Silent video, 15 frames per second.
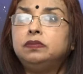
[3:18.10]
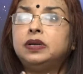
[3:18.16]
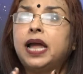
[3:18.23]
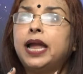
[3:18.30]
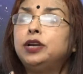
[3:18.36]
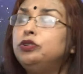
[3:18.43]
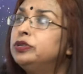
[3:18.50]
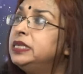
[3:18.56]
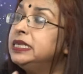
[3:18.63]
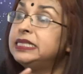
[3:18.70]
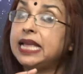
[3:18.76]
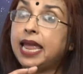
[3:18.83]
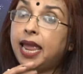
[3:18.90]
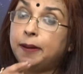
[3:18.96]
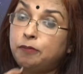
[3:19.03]
ডায়াগনোসিস
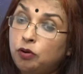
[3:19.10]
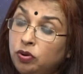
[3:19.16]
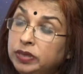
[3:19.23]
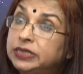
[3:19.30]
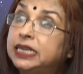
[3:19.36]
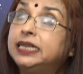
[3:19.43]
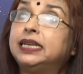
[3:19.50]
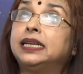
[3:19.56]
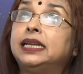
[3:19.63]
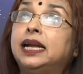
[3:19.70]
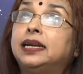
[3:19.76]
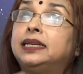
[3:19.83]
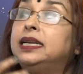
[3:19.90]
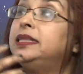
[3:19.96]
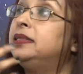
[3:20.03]
এবং সেটাকে
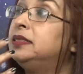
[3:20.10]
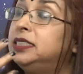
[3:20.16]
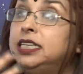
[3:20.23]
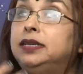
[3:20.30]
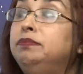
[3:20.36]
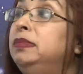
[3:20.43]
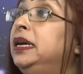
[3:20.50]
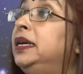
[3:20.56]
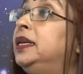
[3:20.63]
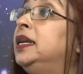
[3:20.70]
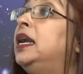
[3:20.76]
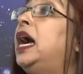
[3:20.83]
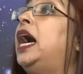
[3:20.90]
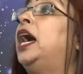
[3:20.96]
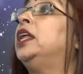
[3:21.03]
একটা ট্রিটমেন্টের
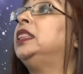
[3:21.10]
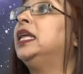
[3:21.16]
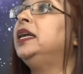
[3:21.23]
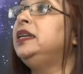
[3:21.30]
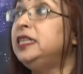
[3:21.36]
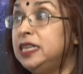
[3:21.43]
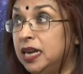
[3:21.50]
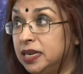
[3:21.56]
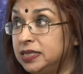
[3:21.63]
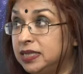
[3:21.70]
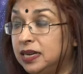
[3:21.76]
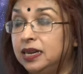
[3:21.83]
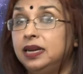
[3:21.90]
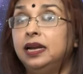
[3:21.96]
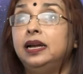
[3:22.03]
আয়তায় নিয়ে আসা
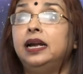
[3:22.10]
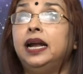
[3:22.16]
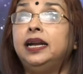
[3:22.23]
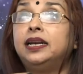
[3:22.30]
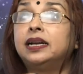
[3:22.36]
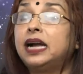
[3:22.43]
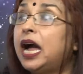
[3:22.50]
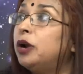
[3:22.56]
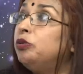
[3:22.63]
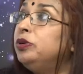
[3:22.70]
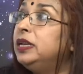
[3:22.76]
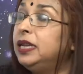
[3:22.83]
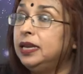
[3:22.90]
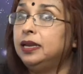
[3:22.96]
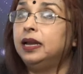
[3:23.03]
এটার কারণ
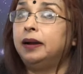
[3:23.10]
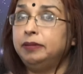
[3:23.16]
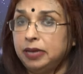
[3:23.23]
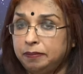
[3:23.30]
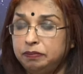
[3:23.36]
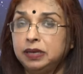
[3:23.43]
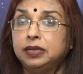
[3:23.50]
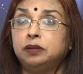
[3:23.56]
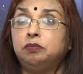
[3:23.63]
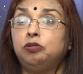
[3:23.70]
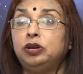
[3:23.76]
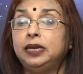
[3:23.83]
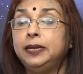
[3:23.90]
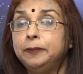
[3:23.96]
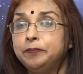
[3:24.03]
কি আমি আপনাদের
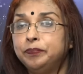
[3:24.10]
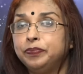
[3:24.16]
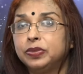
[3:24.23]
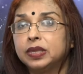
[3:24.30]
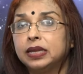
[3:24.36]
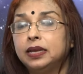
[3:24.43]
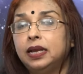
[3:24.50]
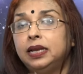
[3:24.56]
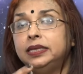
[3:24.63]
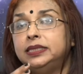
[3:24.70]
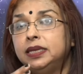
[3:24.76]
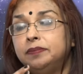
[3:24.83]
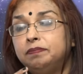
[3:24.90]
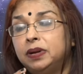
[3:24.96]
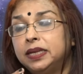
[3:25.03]
বলি এই যে
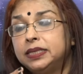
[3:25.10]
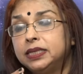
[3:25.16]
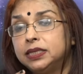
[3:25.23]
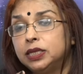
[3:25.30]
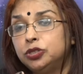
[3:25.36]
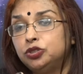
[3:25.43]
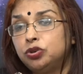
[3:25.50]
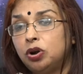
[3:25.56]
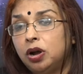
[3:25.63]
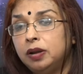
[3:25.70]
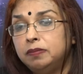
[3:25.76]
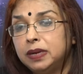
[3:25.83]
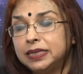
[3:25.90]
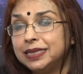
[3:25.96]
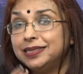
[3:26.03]
বাচ্চাটা ছয়
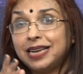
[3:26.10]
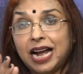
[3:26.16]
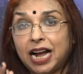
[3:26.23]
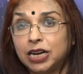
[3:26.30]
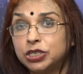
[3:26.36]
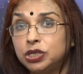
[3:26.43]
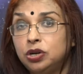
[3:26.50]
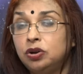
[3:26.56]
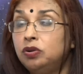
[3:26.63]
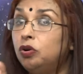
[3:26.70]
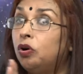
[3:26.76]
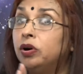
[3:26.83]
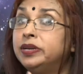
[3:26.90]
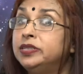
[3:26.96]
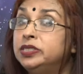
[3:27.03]
মাসে যে হাসলো
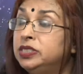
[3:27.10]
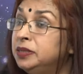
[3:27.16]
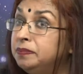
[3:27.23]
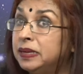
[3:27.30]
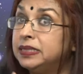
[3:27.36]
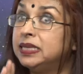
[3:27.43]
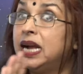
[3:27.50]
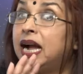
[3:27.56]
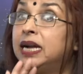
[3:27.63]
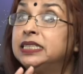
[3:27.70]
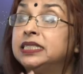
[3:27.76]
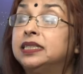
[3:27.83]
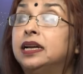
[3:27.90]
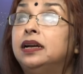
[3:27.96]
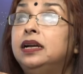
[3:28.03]
অটিস্টিক বাচ্চা
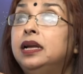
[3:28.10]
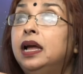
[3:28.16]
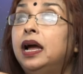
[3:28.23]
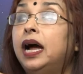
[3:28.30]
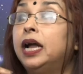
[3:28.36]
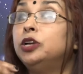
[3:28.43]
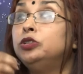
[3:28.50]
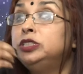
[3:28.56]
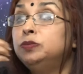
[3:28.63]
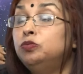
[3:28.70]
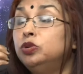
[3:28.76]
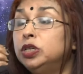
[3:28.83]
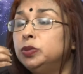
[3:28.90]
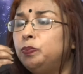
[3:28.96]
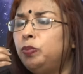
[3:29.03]
হাসে না আর ওই যে
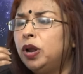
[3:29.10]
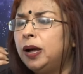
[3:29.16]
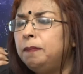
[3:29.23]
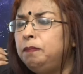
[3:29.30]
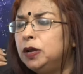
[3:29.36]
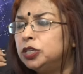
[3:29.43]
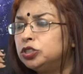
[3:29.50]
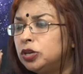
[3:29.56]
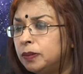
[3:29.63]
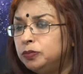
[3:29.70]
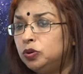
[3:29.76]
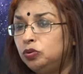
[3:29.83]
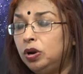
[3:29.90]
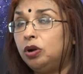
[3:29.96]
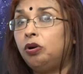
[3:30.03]
মুখে ব্লা ব্লা
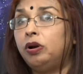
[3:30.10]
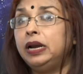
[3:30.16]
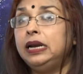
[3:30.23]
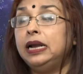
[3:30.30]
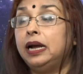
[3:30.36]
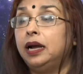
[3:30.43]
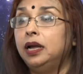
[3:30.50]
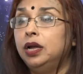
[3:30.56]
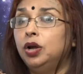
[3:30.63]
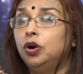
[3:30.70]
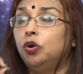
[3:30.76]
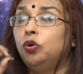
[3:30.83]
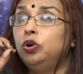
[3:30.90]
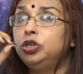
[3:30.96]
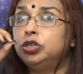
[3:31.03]
শব্দগুলো করে না
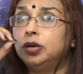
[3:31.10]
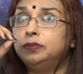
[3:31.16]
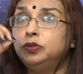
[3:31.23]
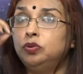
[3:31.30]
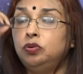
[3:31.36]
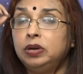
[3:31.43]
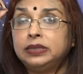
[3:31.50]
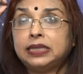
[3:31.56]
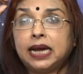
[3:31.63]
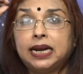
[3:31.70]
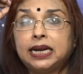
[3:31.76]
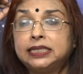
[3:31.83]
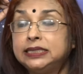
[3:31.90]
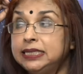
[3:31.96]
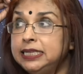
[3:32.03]
ওই শব্দগুলো তার
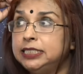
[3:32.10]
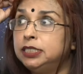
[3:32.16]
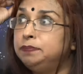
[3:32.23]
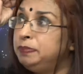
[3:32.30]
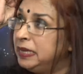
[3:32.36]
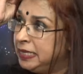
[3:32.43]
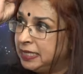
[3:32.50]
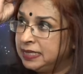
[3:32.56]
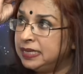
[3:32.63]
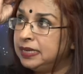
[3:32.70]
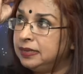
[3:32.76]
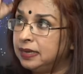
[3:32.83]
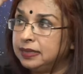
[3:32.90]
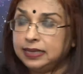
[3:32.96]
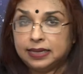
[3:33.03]
আসছে স্পিচ
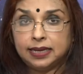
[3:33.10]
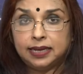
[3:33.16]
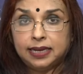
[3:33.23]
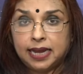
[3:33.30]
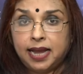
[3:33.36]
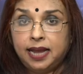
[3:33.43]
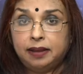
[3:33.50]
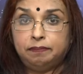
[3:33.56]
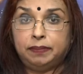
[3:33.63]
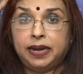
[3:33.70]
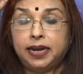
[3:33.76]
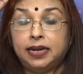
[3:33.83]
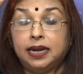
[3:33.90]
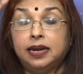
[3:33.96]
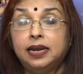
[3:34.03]
সেন্টার থেকে হ্যাঁ
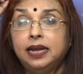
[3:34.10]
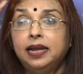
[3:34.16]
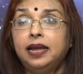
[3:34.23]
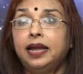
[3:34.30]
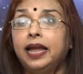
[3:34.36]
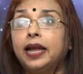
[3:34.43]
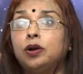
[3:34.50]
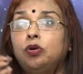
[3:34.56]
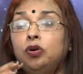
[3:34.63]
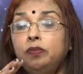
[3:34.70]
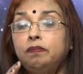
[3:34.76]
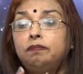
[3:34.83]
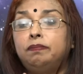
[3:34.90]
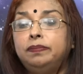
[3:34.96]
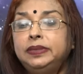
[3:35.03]
ব্রেইনে এখন
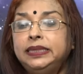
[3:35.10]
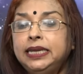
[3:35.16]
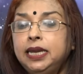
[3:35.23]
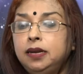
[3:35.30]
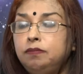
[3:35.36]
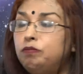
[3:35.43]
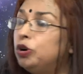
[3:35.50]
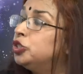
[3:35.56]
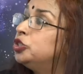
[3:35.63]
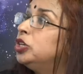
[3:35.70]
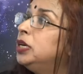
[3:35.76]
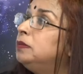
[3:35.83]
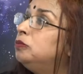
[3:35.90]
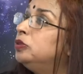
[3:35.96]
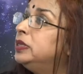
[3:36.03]
তিন
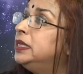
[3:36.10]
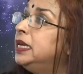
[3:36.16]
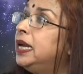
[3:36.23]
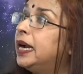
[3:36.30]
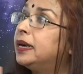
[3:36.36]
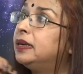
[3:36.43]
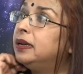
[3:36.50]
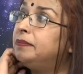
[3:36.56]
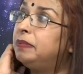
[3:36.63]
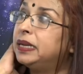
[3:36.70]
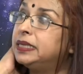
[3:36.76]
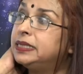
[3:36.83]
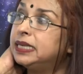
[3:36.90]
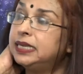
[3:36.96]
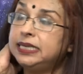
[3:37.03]
বছরের মধ্যে একটা
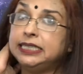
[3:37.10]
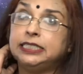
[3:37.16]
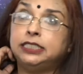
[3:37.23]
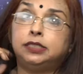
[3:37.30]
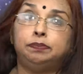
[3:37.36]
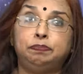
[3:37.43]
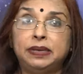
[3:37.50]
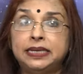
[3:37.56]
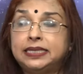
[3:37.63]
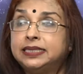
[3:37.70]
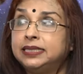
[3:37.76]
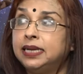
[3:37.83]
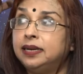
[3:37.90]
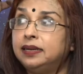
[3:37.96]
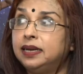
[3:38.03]
বাচ্চার স্পিচ
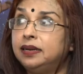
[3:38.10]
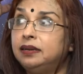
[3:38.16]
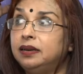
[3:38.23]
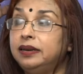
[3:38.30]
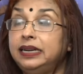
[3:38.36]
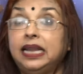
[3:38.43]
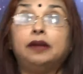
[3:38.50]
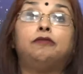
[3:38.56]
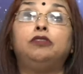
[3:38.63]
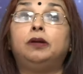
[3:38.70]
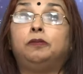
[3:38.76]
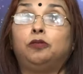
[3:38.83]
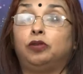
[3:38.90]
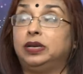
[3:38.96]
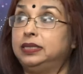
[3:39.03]
সেন্টার ডেভেলপ
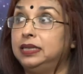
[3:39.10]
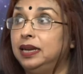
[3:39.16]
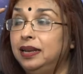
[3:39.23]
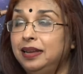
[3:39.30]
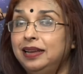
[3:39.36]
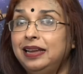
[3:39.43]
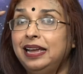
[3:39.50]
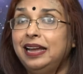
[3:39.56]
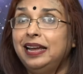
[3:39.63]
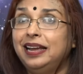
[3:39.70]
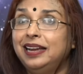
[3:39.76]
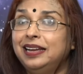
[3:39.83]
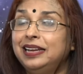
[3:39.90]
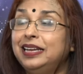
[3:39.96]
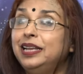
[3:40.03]
করে যায়
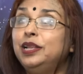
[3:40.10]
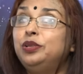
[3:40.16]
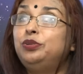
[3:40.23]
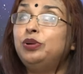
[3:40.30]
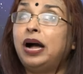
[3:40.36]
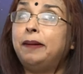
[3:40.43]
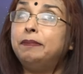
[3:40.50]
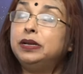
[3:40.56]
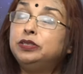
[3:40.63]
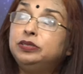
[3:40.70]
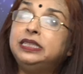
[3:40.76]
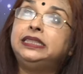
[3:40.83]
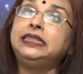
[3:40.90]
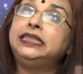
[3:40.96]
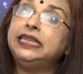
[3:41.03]
কিন্তু আমরা যদি
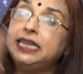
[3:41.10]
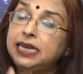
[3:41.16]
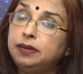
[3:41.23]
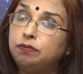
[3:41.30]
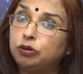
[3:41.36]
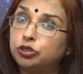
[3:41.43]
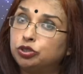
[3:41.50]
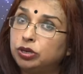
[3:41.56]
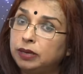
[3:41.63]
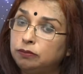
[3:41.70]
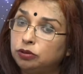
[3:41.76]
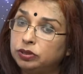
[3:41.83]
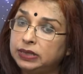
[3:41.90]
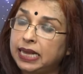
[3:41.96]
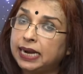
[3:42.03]
তিন বছরের
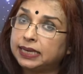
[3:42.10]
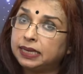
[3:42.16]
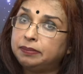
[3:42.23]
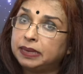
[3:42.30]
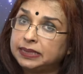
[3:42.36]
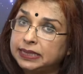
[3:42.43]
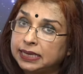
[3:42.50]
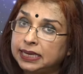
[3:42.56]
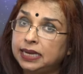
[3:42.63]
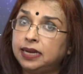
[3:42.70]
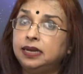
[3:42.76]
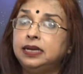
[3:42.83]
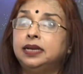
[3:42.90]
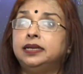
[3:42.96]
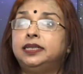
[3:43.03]
মধ্যে একটা বাচ্চাকে
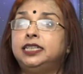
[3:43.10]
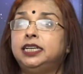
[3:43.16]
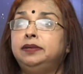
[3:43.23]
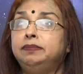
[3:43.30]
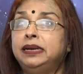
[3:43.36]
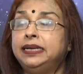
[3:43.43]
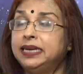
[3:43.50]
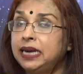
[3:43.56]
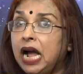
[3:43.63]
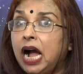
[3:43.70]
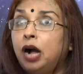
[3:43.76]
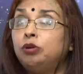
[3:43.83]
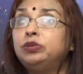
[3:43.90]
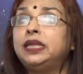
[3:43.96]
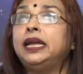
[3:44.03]
ট্রিটমেন্টের
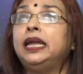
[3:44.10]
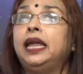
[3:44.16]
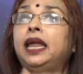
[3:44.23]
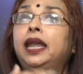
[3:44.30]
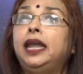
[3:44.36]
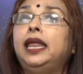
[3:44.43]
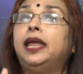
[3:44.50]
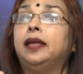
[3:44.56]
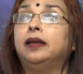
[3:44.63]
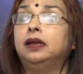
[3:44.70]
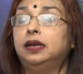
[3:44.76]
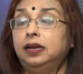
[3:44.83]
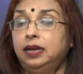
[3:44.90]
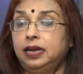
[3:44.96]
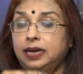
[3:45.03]
আওতায় এনে
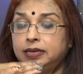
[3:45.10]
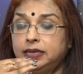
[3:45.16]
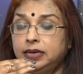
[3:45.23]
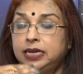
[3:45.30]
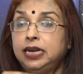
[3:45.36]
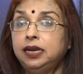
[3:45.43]
একটা